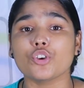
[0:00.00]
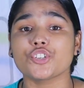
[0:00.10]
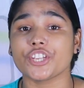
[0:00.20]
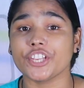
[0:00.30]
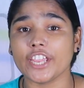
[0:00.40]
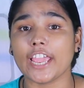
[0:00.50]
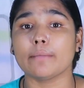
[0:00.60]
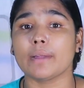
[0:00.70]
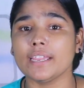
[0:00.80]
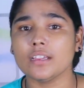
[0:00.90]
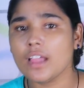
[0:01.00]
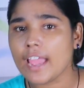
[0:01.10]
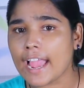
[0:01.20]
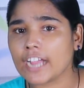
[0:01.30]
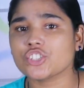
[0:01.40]
कॉस्ट ईएमआई
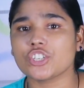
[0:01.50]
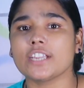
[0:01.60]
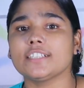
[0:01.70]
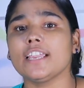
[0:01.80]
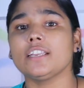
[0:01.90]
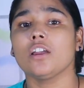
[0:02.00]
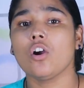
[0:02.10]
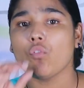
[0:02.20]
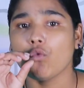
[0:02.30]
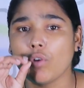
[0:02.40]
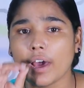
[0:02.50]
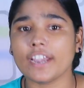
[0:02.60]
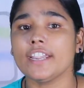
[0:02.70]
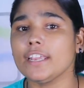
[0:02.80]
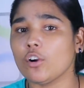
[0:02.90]
एक्सटेंडेड
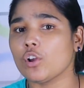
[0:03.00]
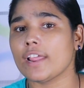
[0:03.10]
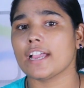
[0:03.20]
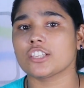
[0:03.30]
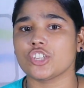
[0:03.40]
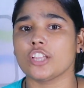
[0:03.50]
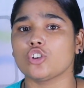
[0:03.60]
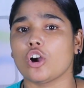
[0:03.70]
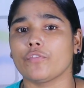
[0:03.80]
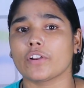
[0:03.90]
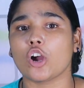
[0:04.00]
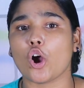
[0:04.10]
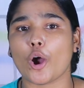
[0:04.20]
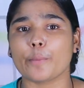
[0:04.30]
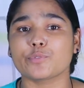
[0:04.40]
वारंटी और एक्सचेंज ऑफर का
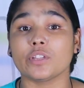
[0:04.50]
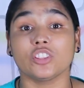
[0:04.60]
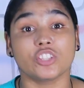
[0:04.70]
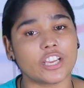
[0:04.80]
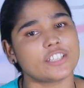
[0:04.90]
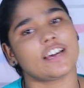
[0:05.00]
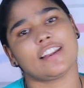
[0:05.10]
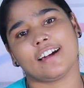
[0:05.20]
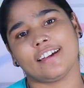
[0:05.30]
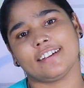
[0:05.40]
ऑप्शन दिया जा रहा